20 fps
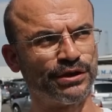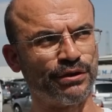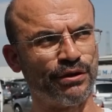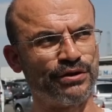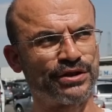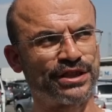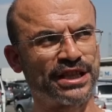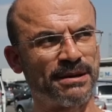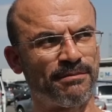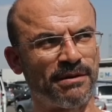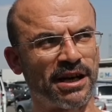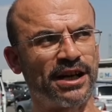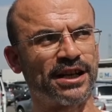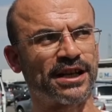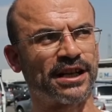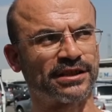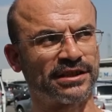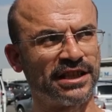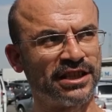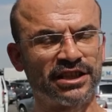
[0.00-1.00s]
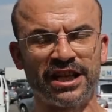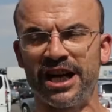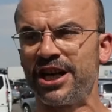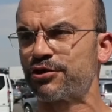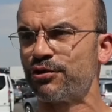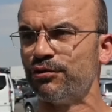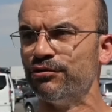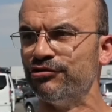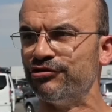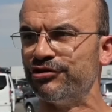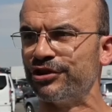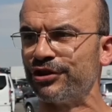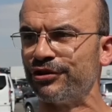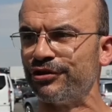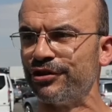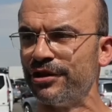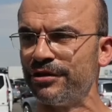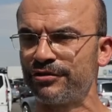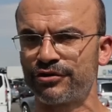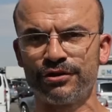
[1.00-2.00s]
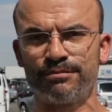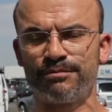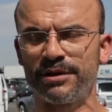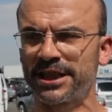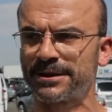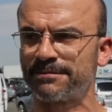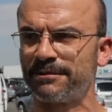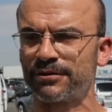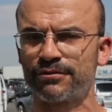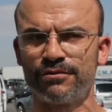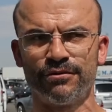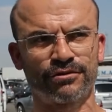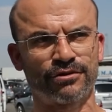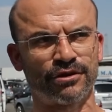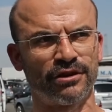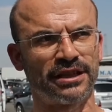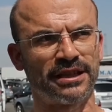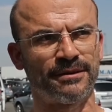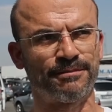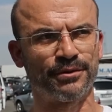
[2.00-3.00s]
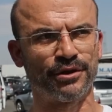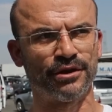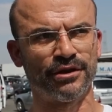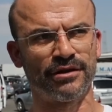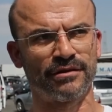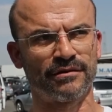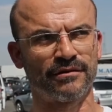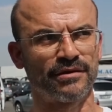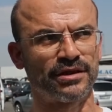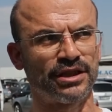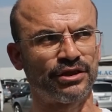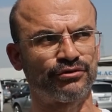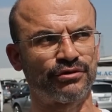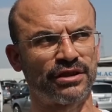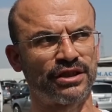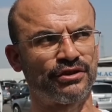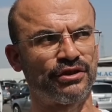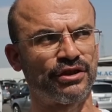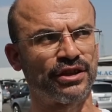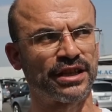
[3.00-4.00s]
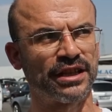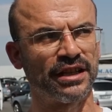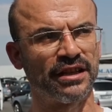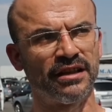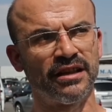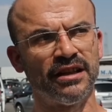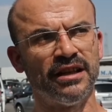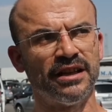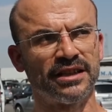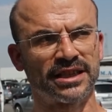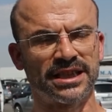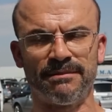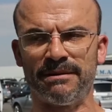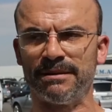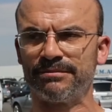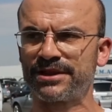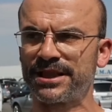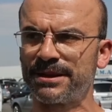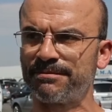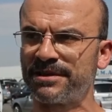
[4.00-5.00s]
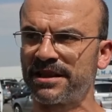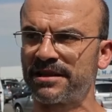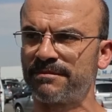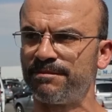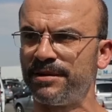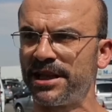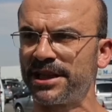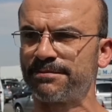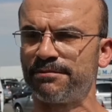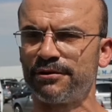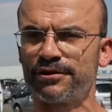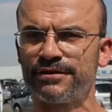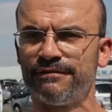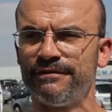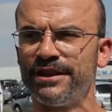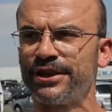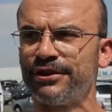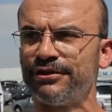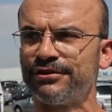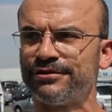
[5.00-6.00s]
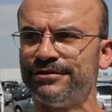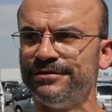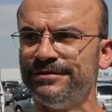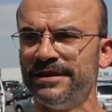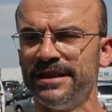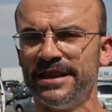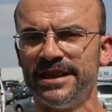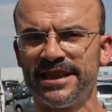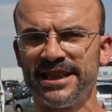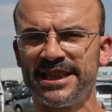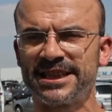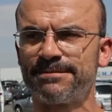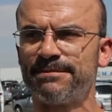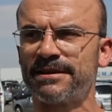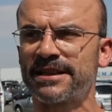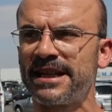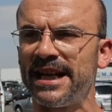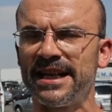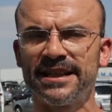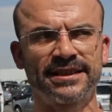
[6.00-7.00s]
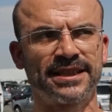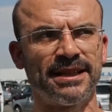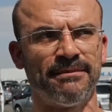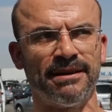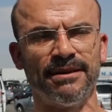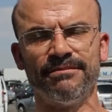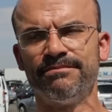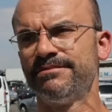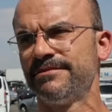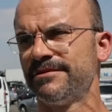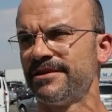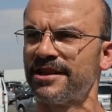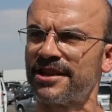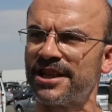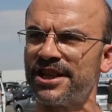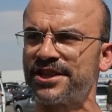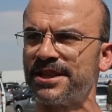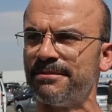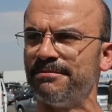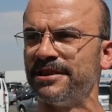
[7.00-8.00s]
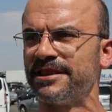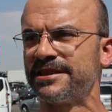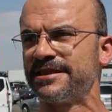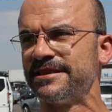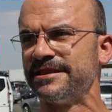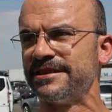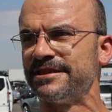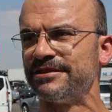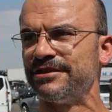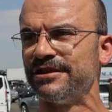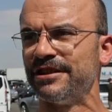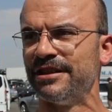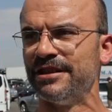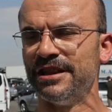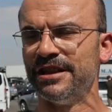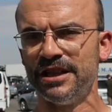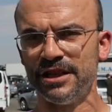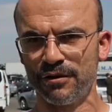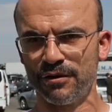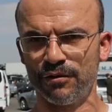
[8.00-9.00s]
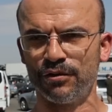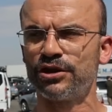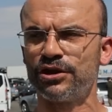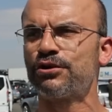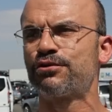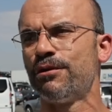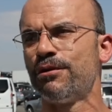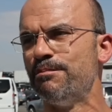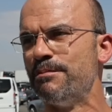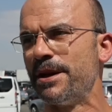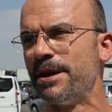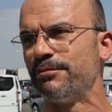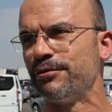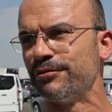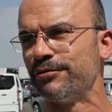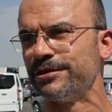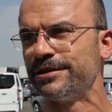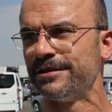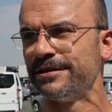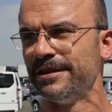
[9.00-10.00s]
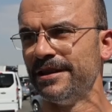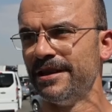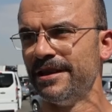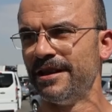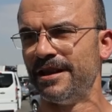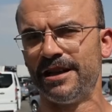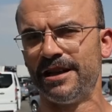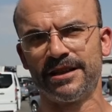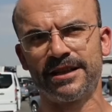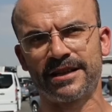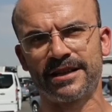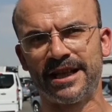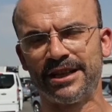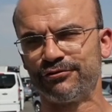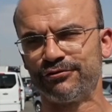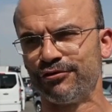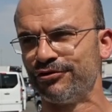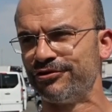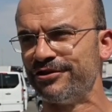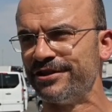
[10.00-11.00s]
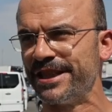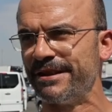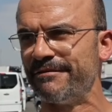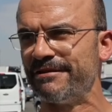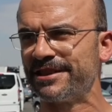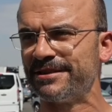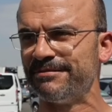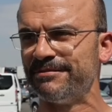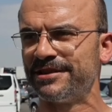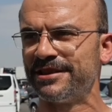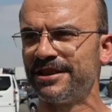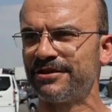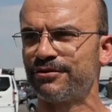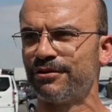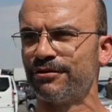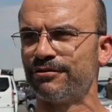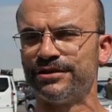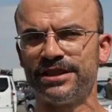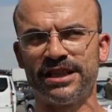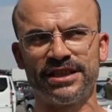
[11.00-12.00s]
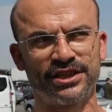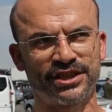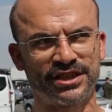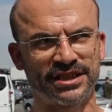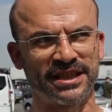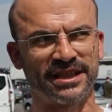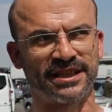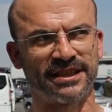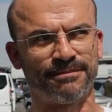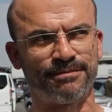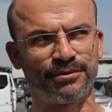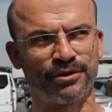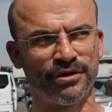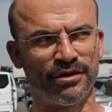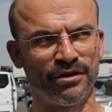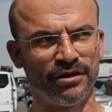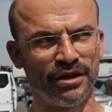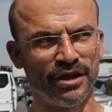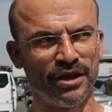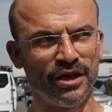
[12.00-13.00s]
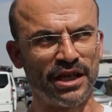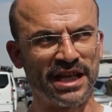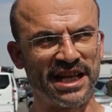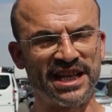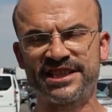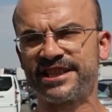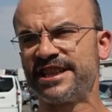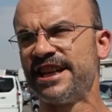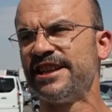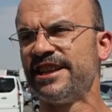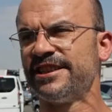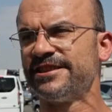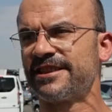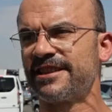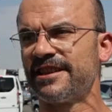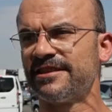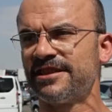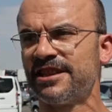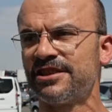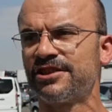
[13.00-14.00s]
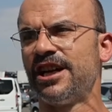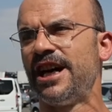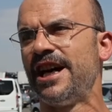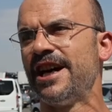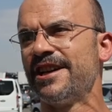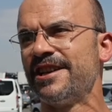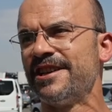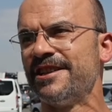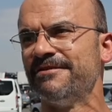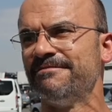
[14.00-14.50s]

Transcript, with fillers: Biz önceye bakaraktan daha çok hızlı gidiyor. Çünkü pasport kontrol yapıyor. Ondan sonra diyor ki tamam triptik pasportu veriyorsun. İsmi kayıt tamam geçebilirsiniz diyor. Ondan çok memnunuz. Allah razı olsun devletimizden çok güzel işler yapıyor. Eskiye nazarandan daha